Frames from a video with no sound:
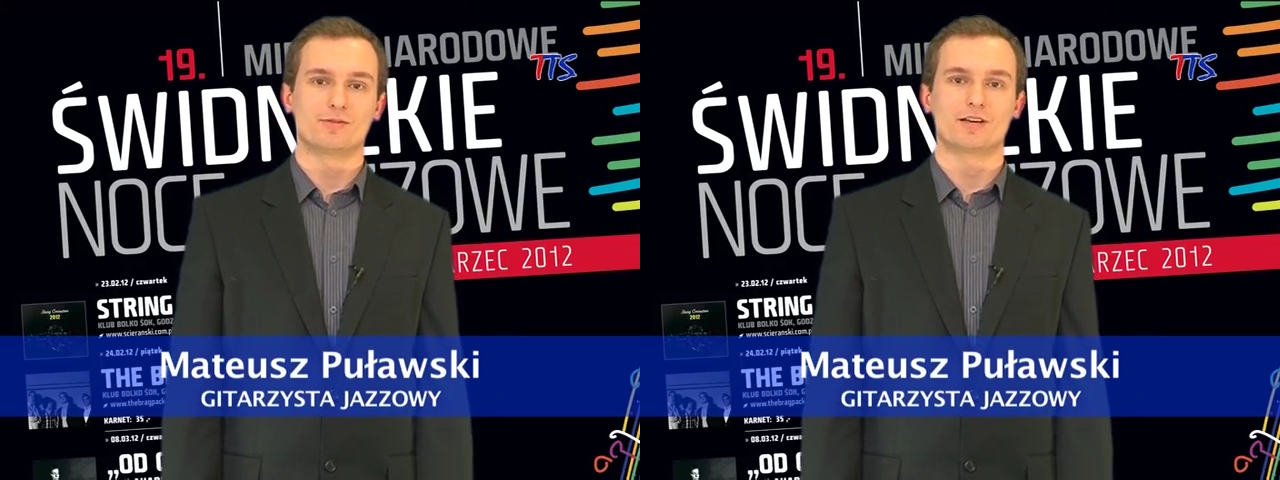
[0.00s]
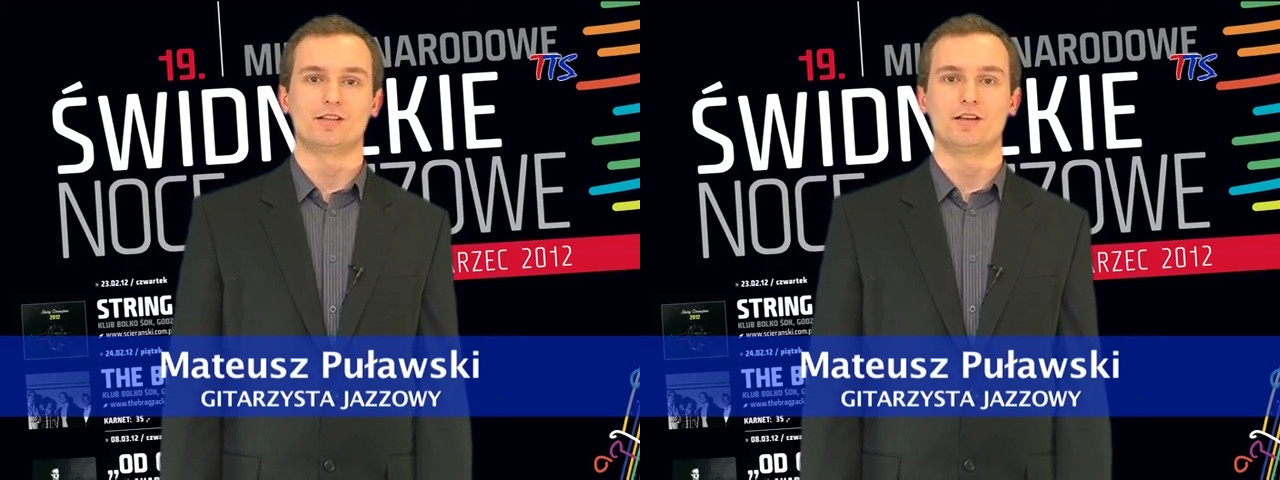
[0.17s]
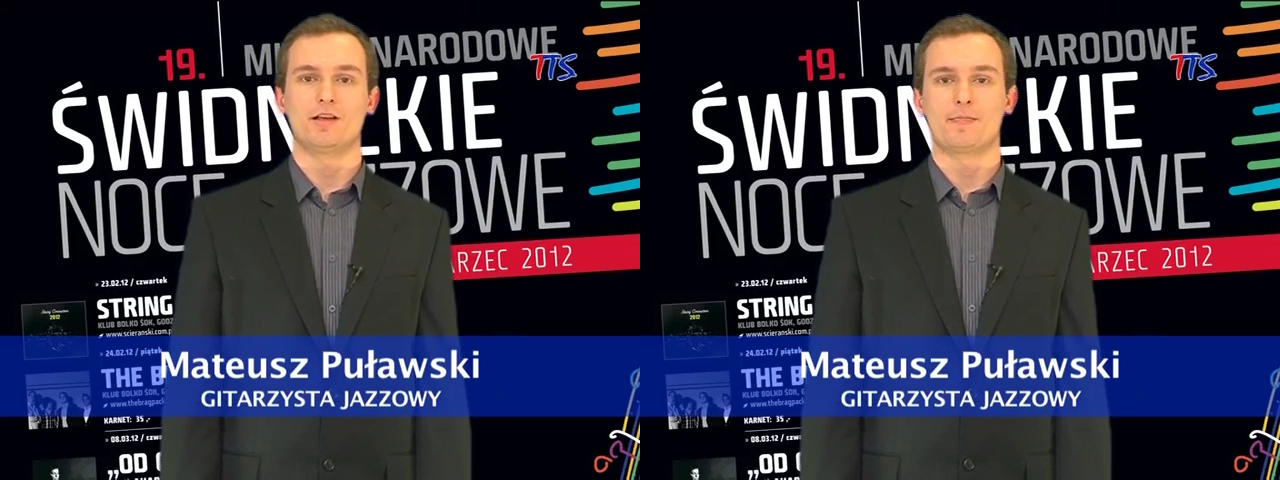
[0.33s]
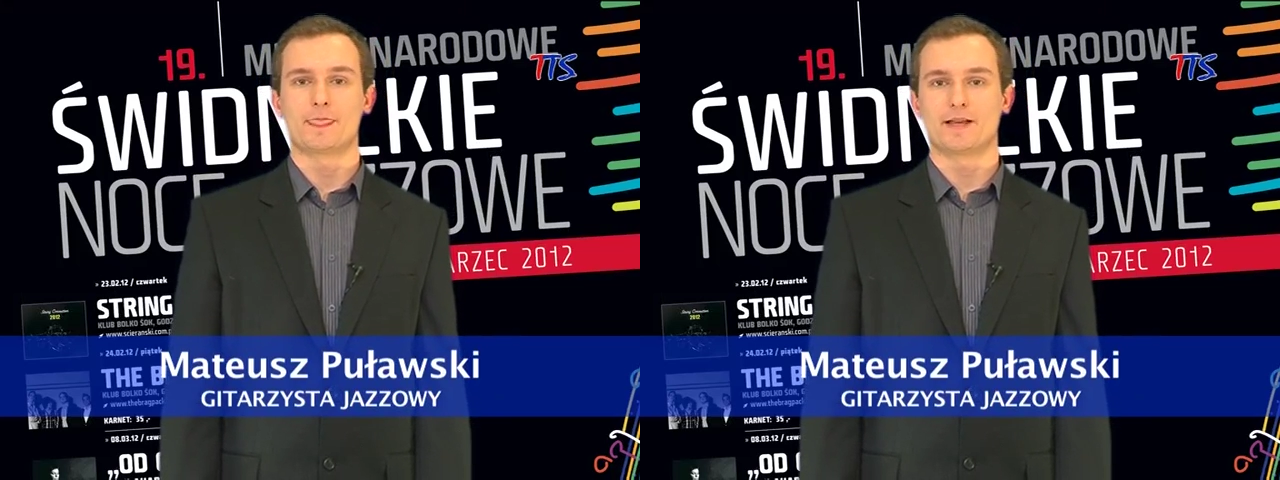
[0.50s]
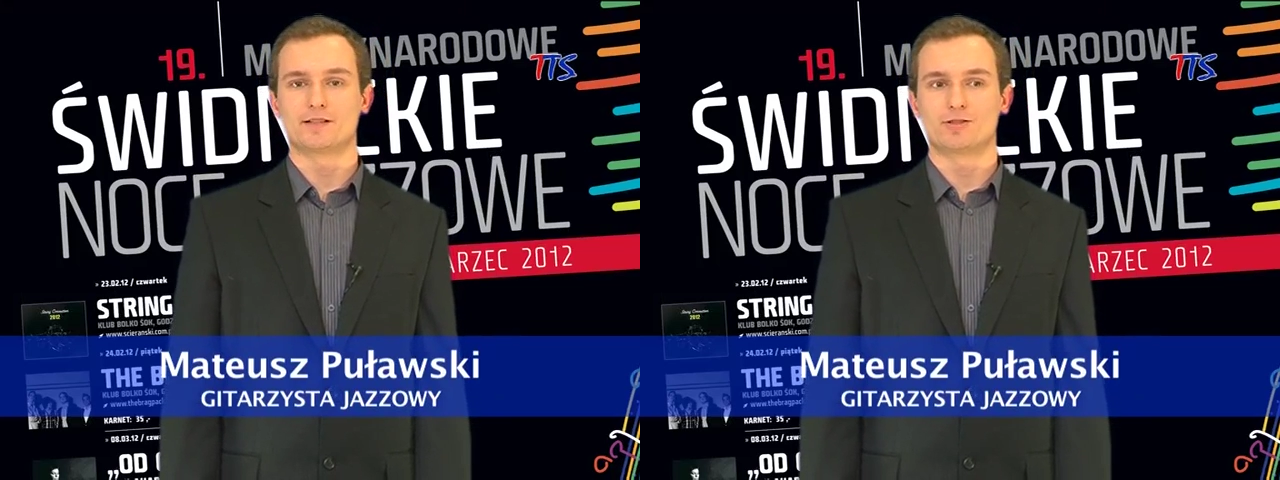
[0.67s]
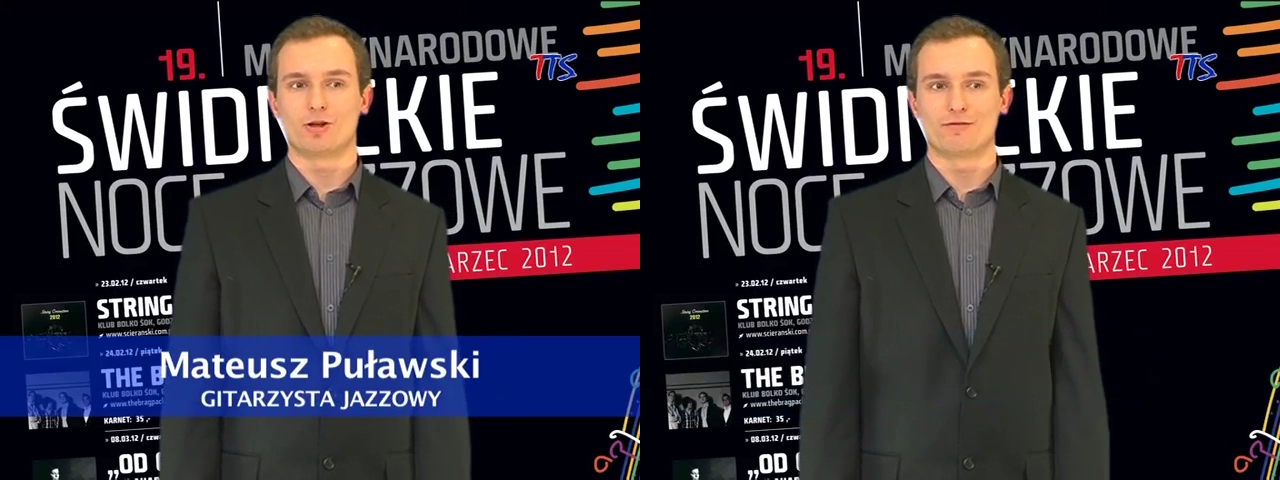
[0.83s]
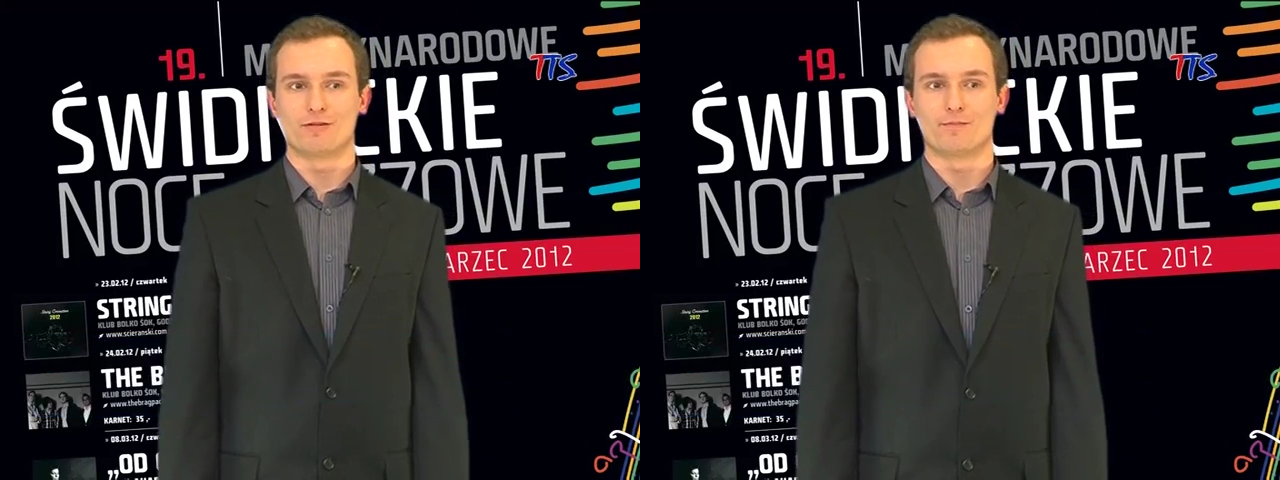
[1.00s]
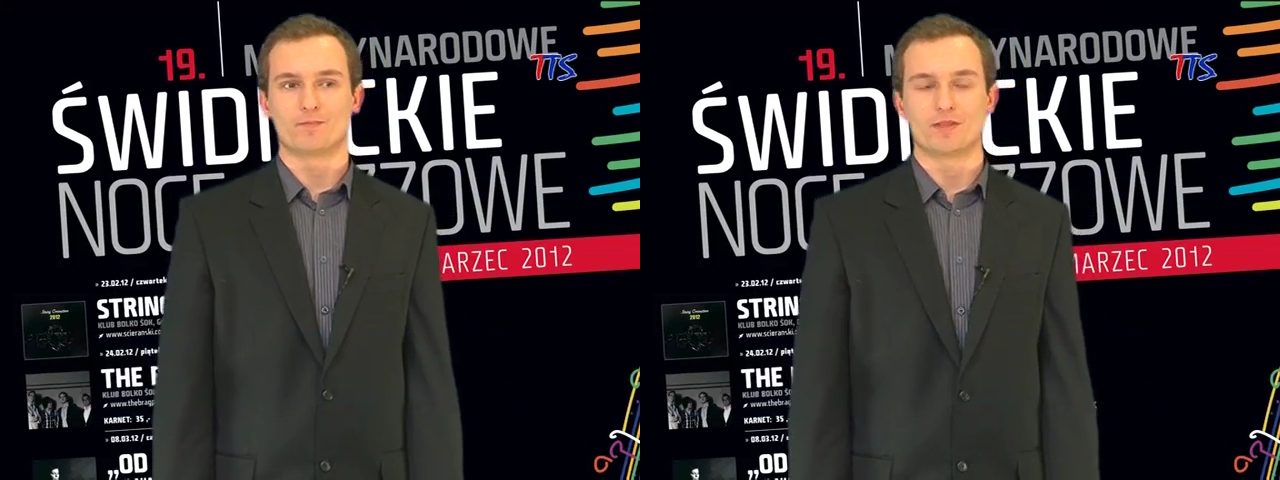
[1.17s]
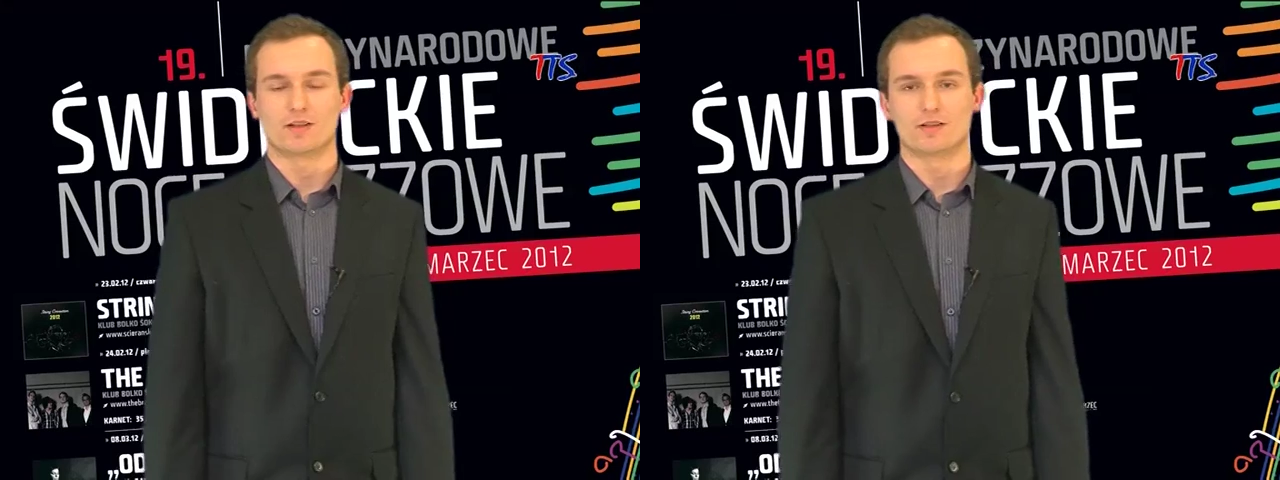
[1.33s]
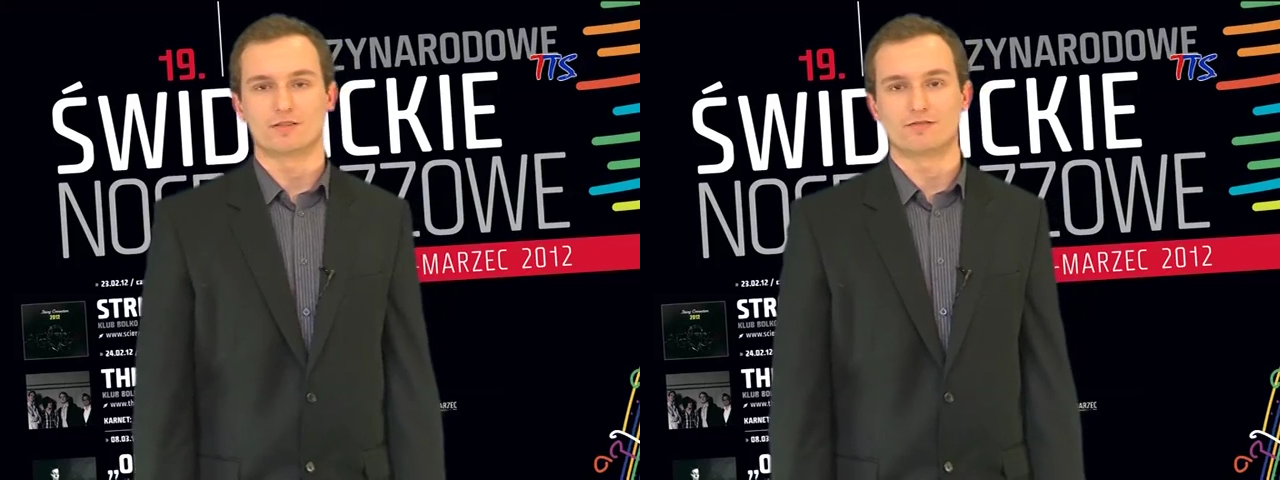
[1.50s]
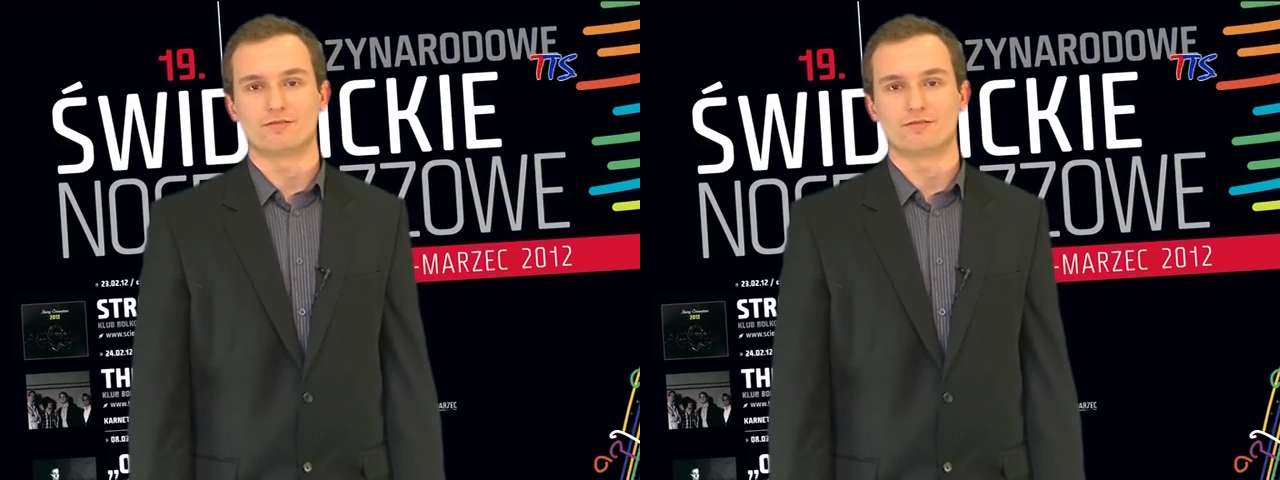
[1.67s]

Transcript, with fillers: jak i tekstowym y,